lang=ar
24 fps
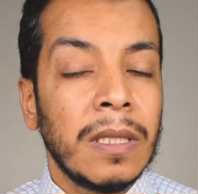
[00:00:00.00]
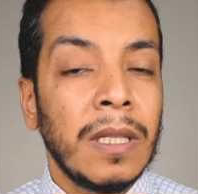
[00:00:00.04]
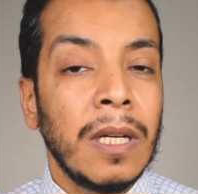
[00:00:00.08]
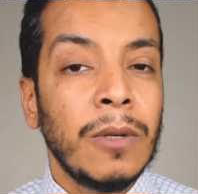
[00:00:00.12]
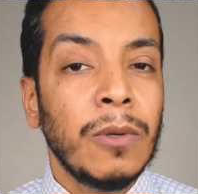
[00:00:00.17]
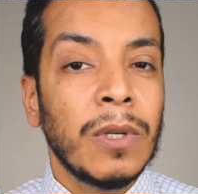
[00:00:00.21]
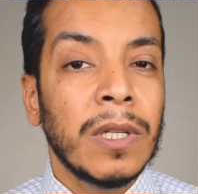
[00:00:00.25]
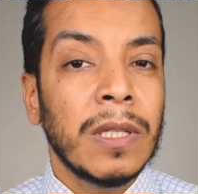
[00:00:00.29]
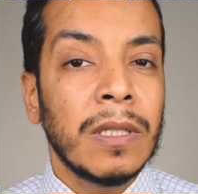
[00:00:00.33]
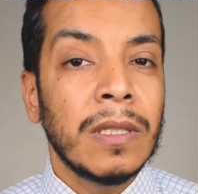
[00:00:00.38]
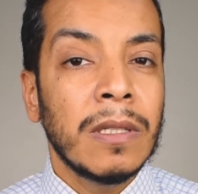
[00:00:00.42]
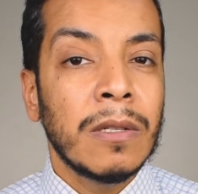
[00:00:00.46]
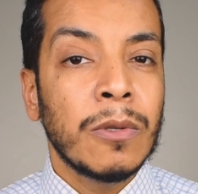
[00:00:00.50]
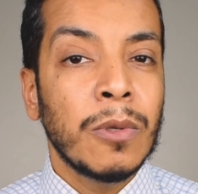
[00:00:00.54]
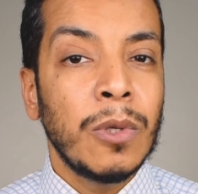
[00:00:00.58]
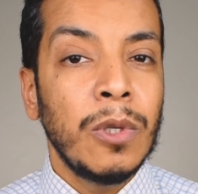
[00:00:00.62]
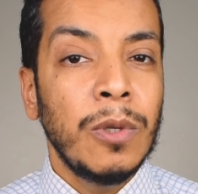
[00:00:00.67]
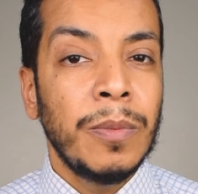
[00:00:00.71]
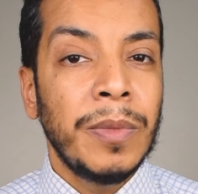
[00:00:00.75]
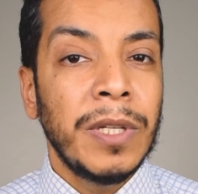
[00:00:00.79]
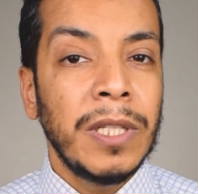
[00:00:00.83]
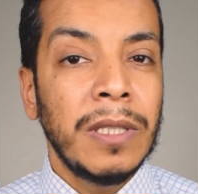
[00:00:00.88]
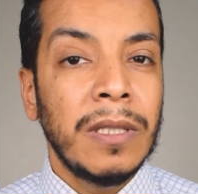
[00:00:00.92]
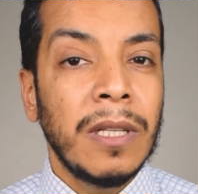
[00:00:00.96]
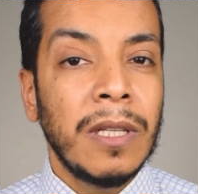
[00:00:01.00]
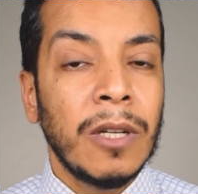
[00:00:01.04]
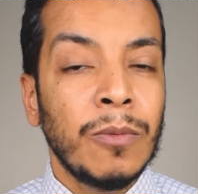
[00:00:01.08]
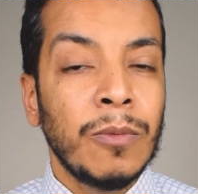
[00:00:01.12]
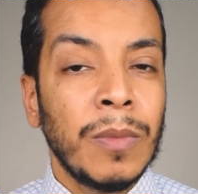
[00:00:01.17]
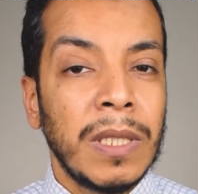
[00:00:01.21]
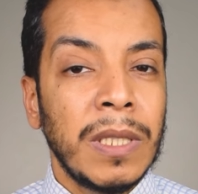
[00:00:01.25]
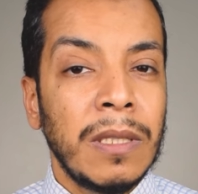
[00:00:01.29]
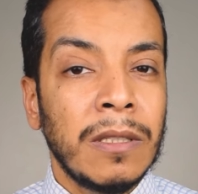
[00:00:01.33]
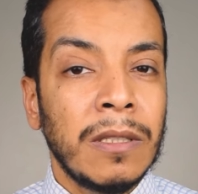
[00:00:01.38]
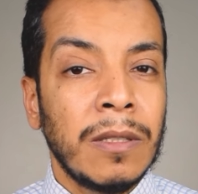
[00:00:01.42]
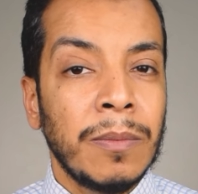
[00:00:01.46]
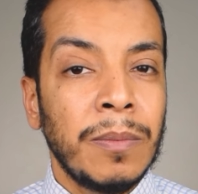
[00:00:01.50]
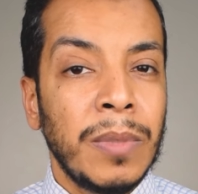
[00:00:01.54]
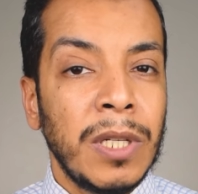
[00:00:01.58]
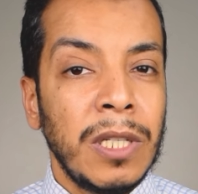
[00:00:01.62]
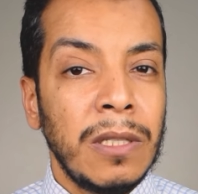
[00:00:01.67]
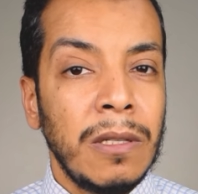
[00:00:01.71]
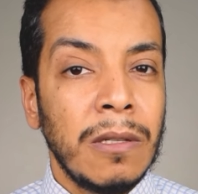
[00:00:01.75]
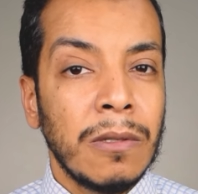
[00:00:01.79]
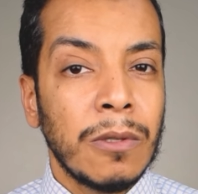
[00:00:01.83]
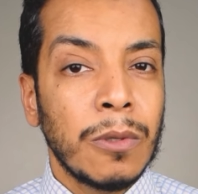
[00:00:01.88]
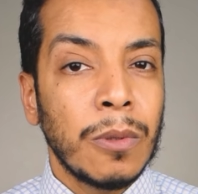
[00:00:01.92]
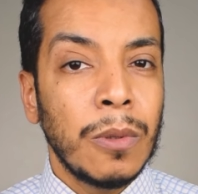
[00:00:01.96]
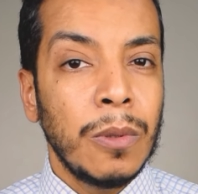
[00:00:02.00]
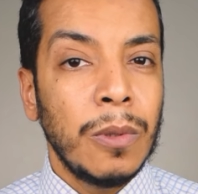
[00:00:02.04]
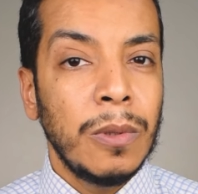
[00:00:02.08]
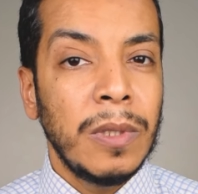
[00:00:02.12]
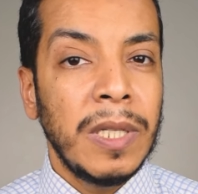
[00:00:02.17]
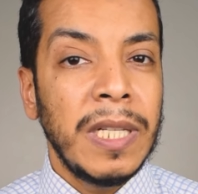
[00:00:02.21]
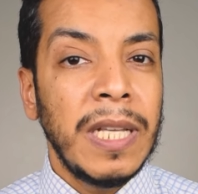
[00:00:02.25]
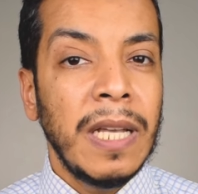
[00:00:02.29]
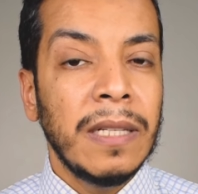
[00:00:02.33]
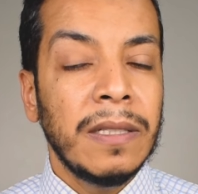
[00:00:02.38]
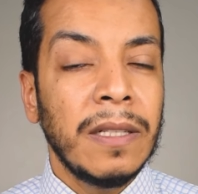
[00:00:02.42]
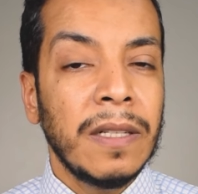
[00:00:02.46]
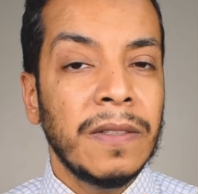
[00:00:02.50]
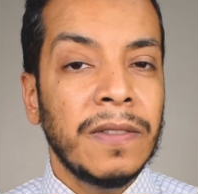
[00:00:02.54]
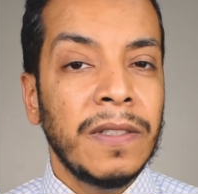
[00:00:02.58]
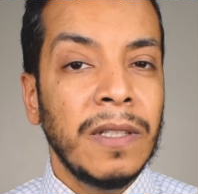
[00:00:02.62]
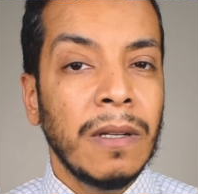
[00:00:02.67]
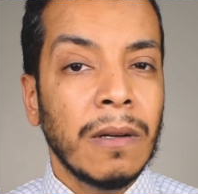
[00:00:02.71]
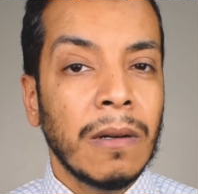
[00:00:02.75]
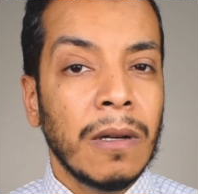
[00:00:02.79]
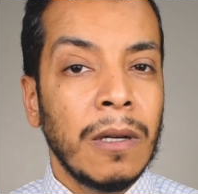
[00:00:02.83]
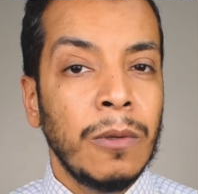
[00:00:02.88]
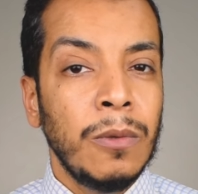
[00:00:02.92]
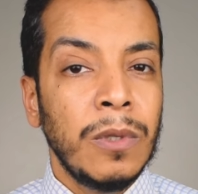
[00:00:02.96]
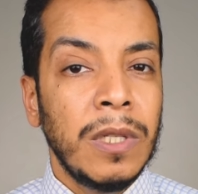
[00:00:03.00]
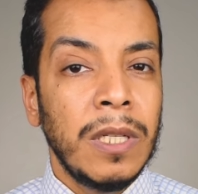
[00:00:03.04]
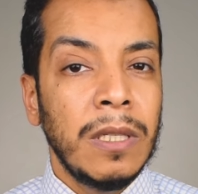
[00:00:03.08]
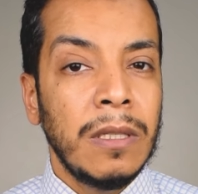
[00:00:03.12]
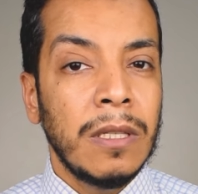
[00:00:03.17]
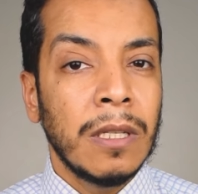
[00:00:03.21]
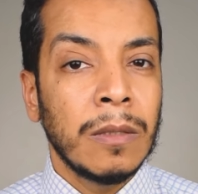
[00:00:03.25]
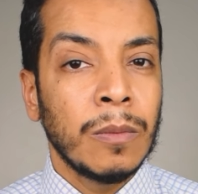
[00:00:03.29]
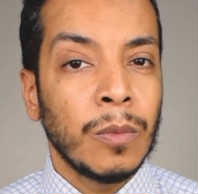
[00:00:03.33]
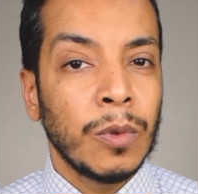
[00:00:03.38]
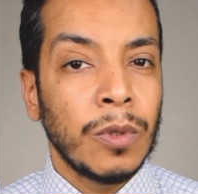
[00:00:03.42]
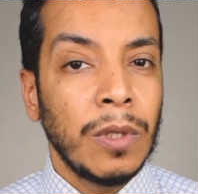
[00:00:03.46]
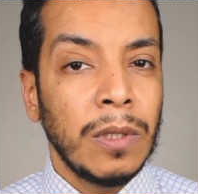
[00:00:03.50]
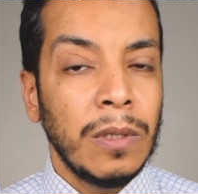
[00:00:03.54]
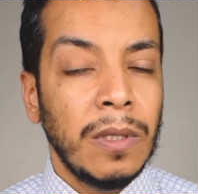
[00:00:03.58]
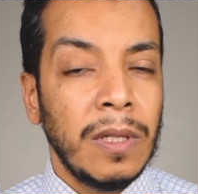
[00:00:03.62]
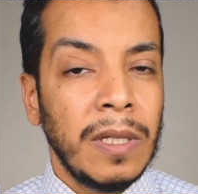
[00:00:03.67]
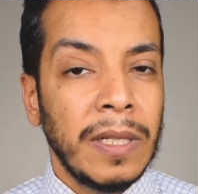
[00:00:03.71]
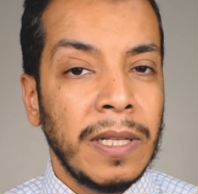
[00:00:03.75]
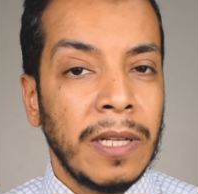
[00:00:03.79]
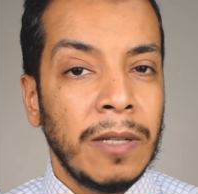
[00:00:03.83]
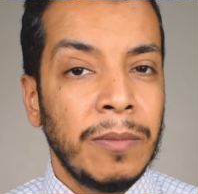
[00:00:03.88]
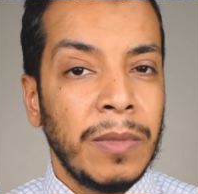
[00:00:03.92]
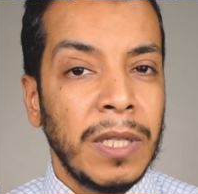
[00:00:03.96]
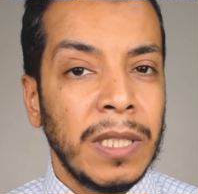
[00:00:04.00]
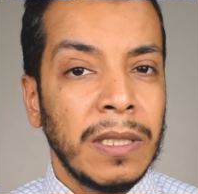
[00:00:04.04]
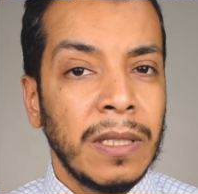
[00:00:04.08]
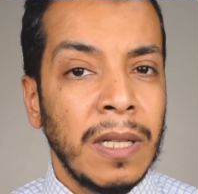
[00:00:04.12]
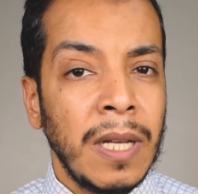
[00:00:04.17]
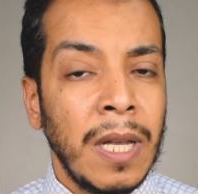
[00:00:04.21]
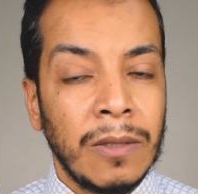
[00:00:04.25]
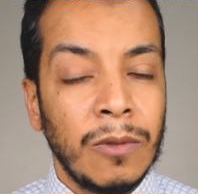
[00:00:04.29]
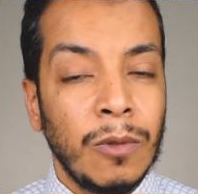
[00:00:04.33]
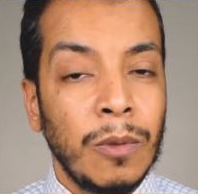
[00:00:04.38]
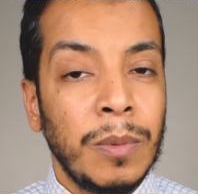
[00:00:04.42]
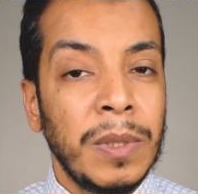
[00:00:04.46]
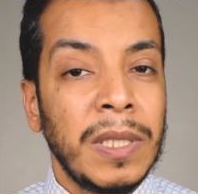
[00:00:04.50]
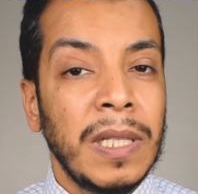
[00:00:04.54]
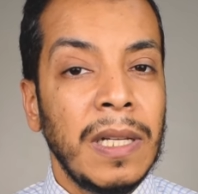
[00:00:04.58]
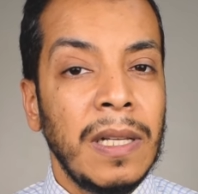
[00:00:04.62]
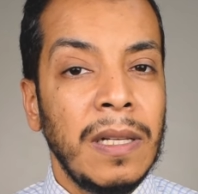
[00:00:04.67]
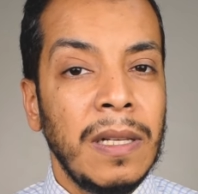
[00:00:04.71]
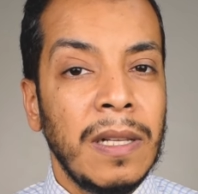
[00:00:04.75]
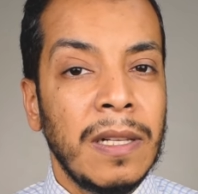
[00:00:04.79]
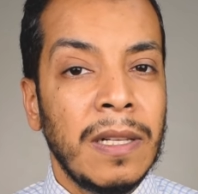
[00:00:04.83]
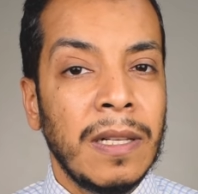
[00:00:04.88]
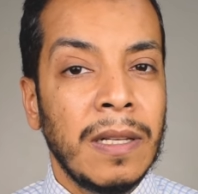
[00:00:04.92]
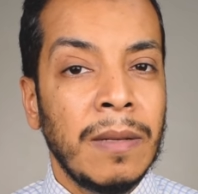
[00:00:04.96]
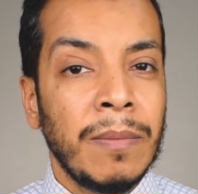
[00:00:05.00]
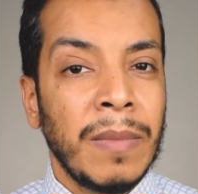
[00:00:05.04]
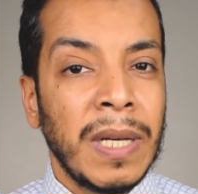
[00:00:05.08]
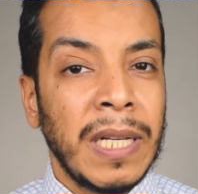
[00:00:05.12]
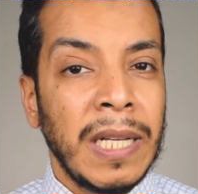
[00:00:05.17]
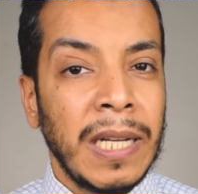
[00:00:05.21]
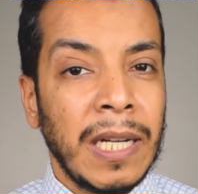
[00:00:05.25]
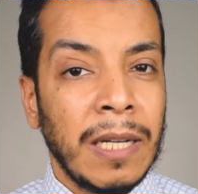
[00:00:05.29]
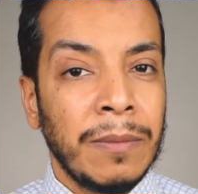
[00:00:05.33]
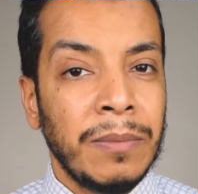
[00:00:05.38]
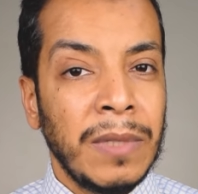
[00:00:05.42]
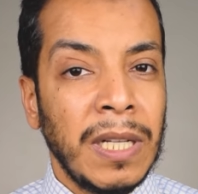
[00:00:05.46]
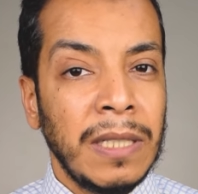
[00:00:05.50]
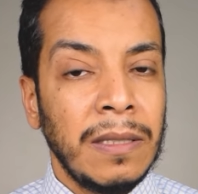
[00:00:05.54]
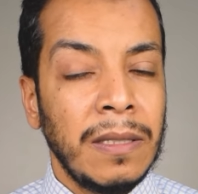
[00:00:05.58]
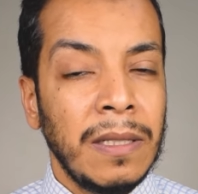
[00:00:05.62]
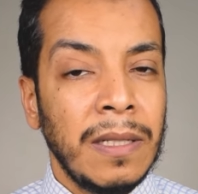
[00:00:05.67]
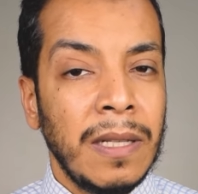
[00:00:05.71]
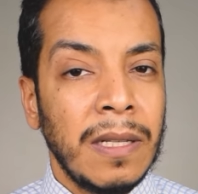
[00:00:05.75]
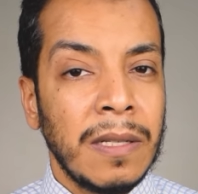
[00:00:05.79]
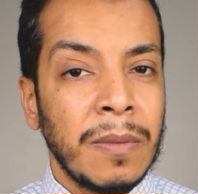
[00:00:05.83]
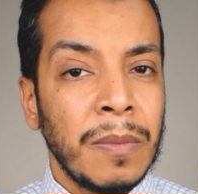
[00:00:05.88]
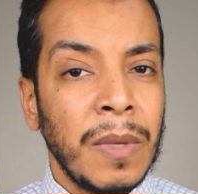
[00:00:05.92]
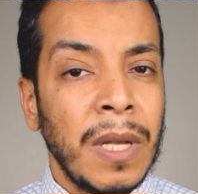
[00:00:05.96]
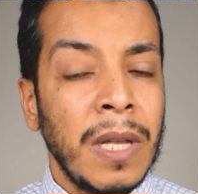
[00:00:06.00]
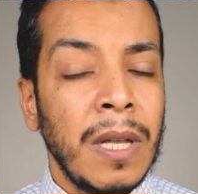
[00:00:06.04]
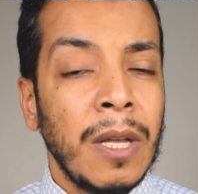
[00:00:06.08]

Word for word: دواء سوليوبريد او ماده البريدنسولون ليها تاثير قوي جدا مضاد للالتهابات وبتقلل المناعه بتاعه الجسم